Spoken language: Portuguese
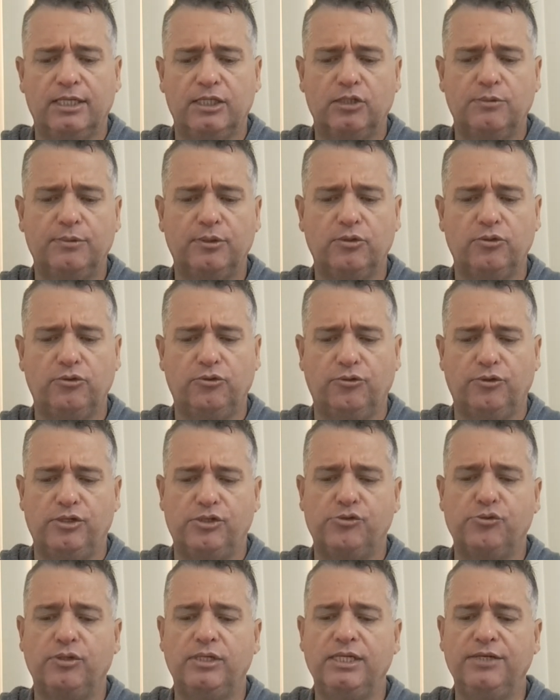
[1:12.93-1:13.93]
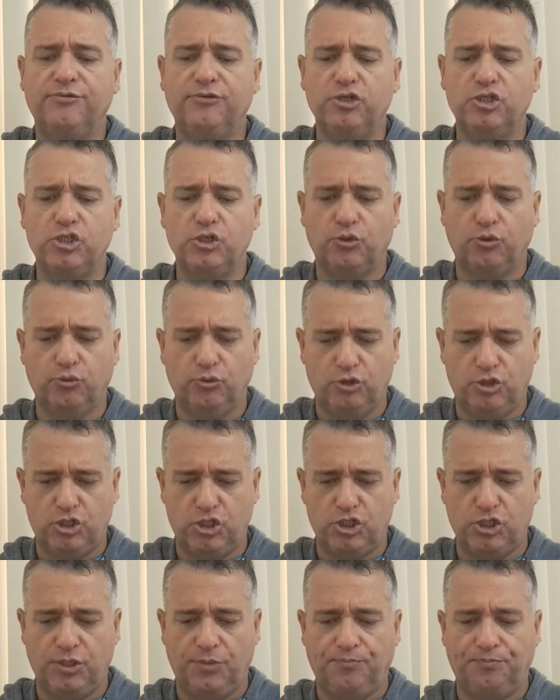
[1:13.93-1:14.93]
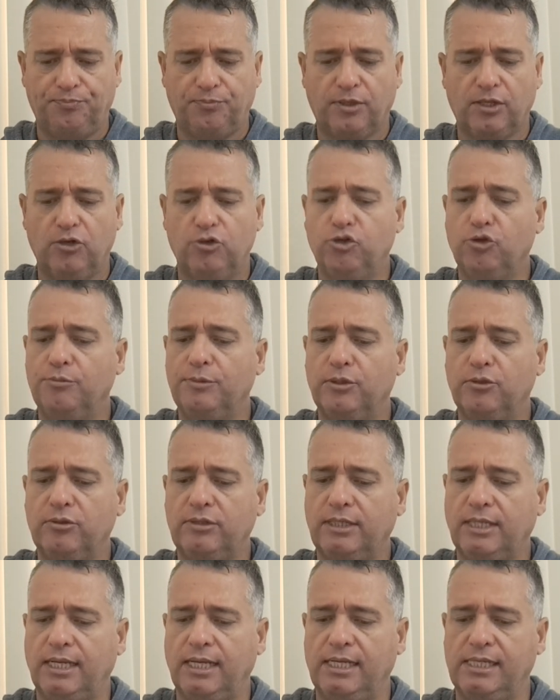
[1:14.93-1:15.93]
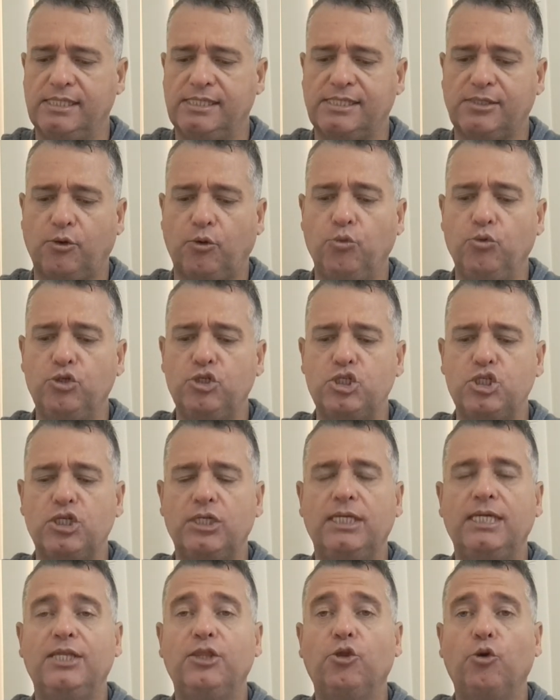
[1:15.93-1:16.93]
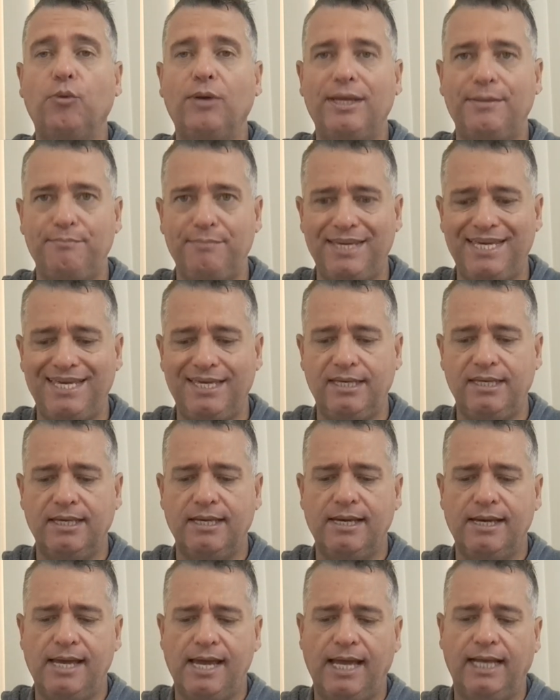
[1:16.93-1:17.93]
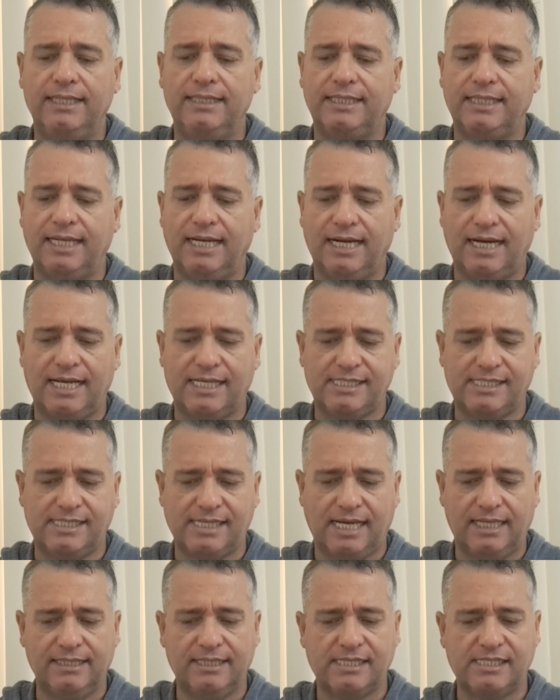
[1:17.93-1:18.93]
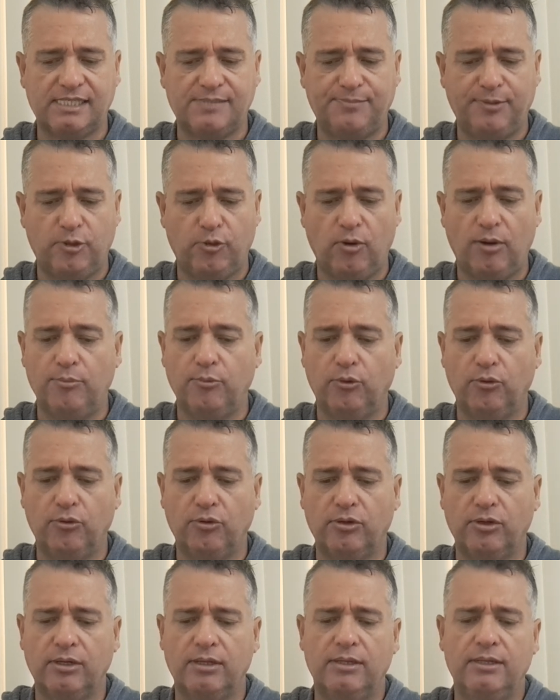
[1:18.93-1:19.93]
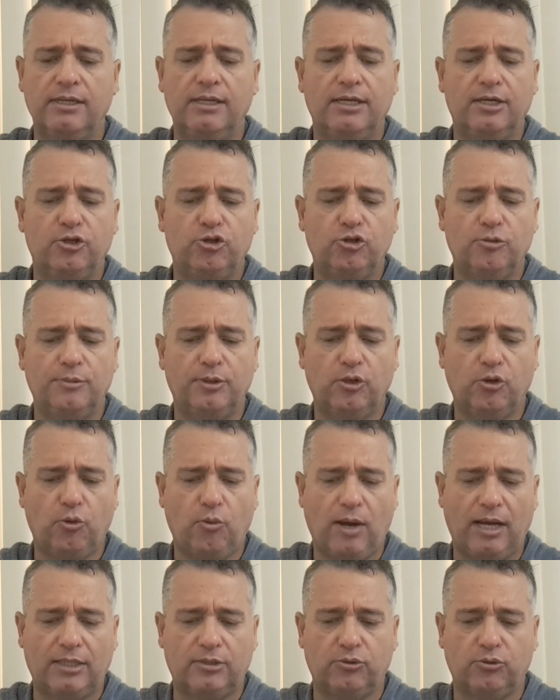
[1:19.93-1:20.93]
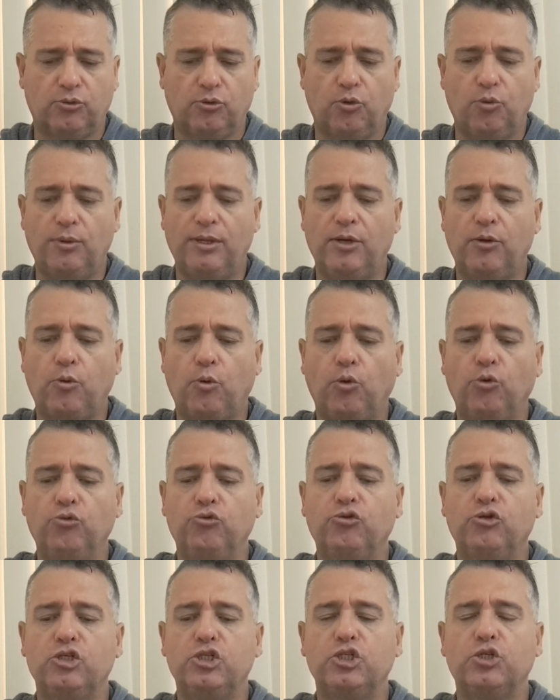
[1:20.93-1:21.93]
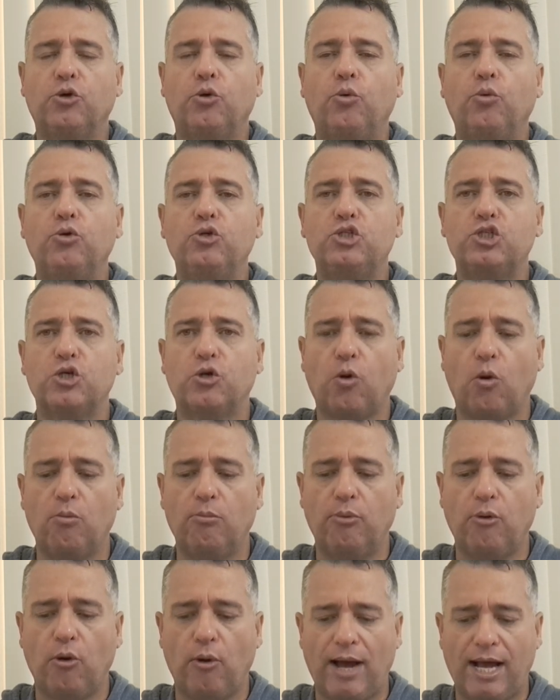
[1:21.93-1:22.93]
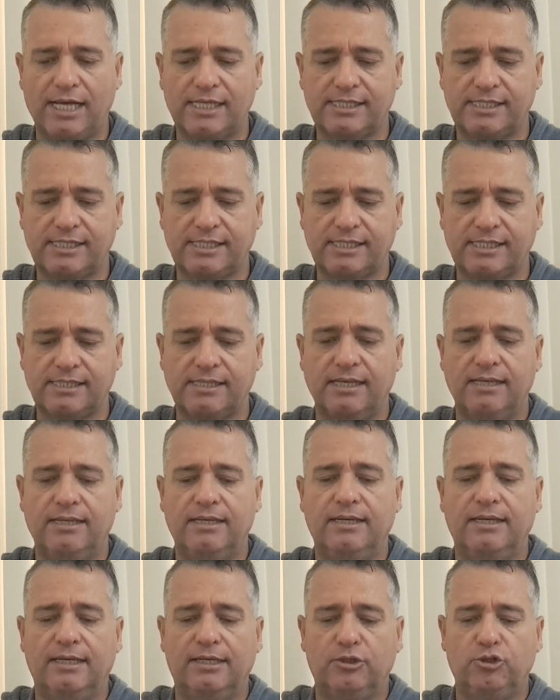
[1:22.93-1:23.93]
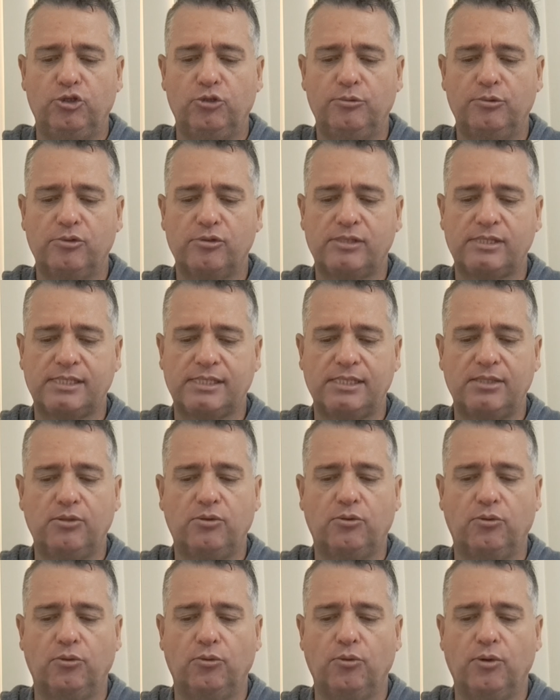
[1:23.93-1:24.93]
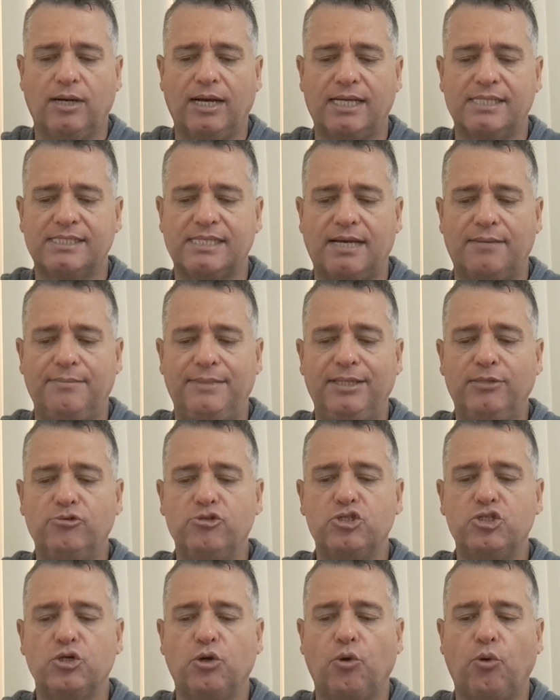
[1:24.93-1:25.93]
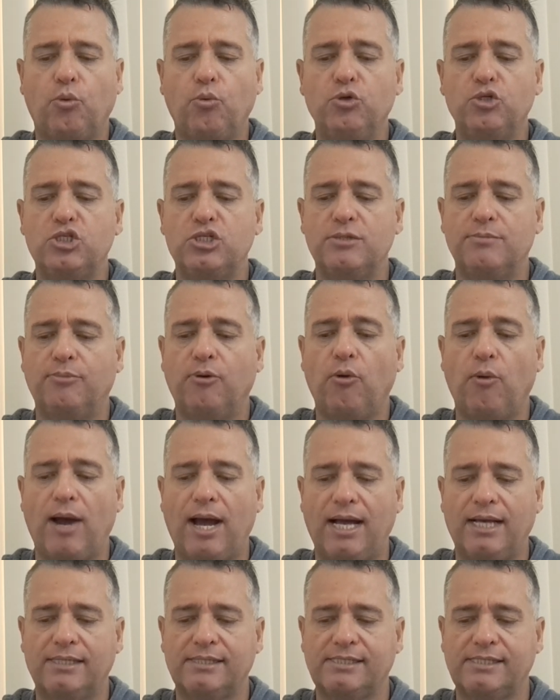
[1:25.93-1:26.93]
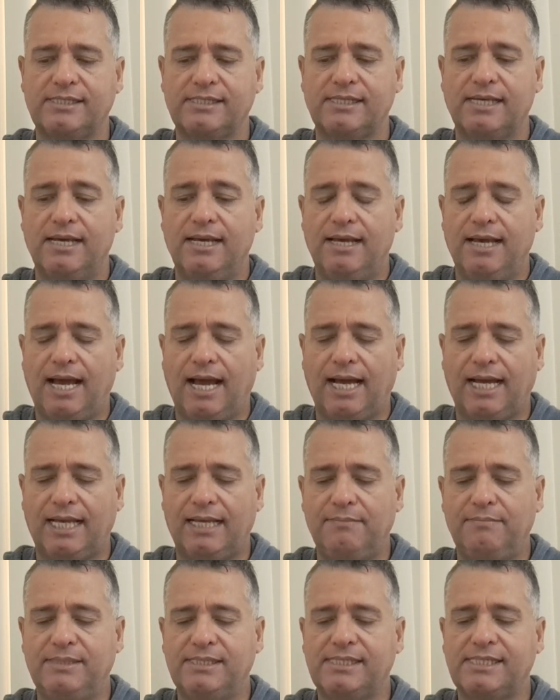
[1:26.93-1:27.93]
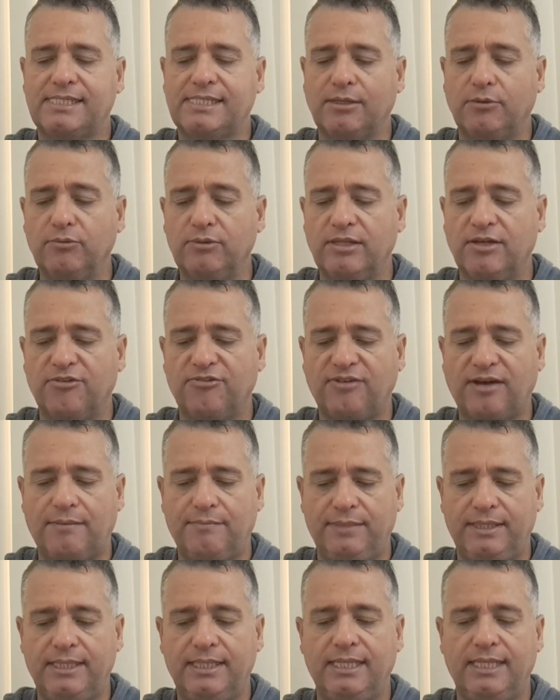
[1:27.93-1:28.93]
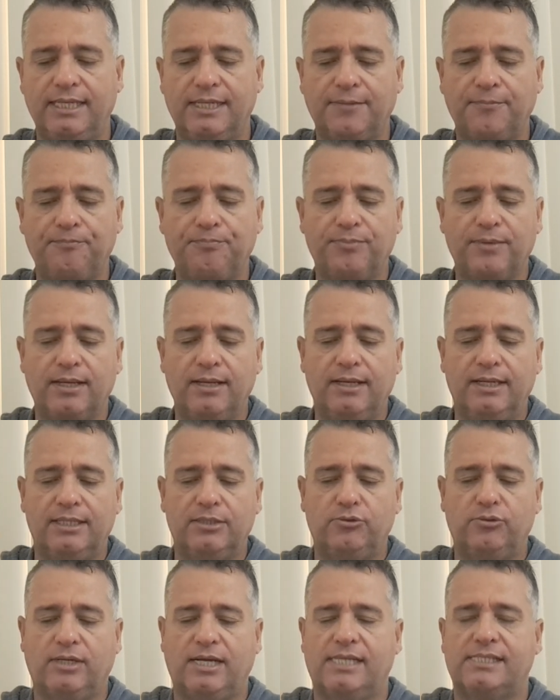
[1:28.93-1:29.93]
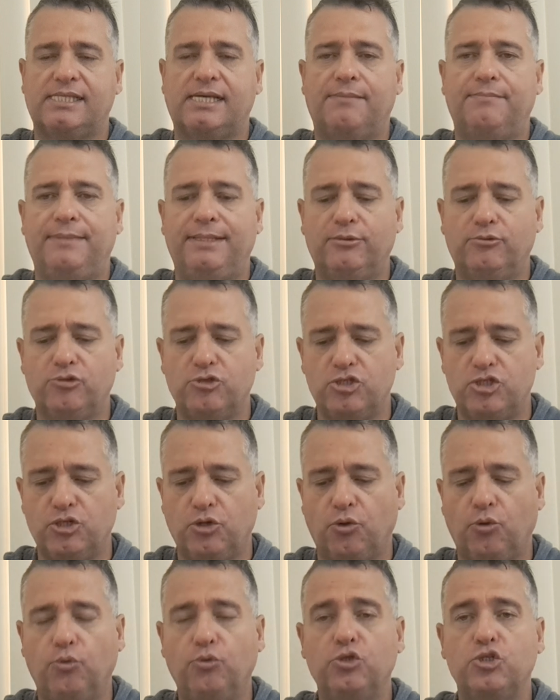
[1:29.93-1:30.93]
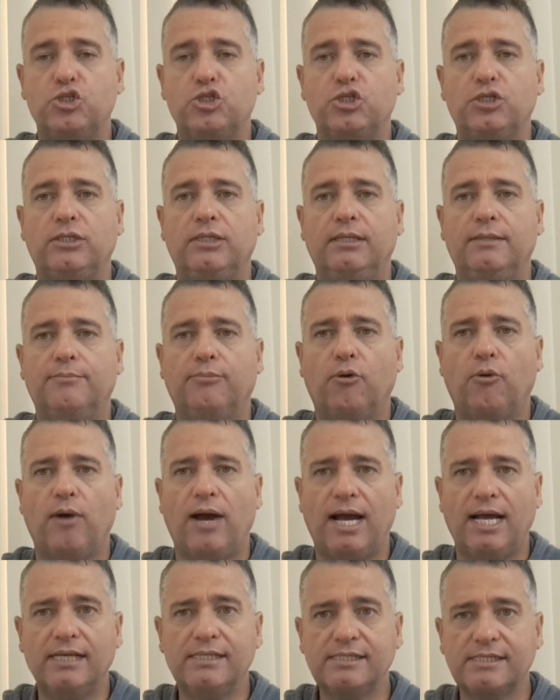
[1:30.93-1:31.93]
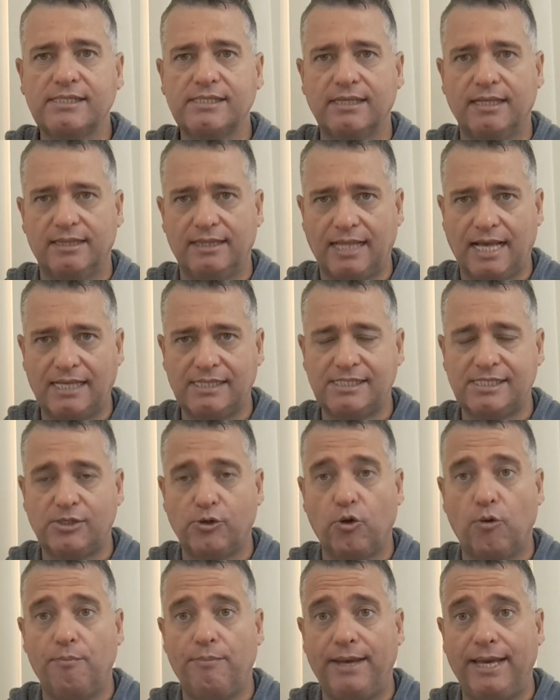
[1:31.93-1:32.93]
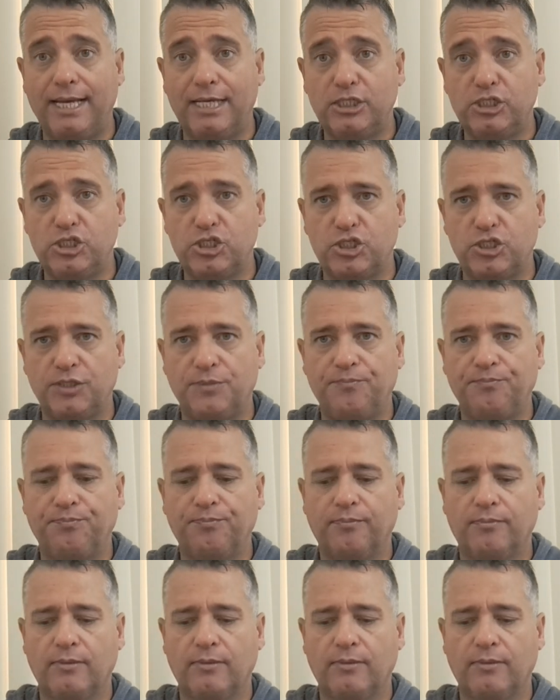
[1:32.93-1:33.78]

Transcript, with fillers: Número 2: O livro de Ruth. Número 3: Ruth e Noemi, entrelaçadas pelo amor. Número 4: O encontro de Ruth com Boaz. Número 5: O casamento de Ruth e Boaz a remissão da família. Do casamento de Ruth e Boaz nasce Obed.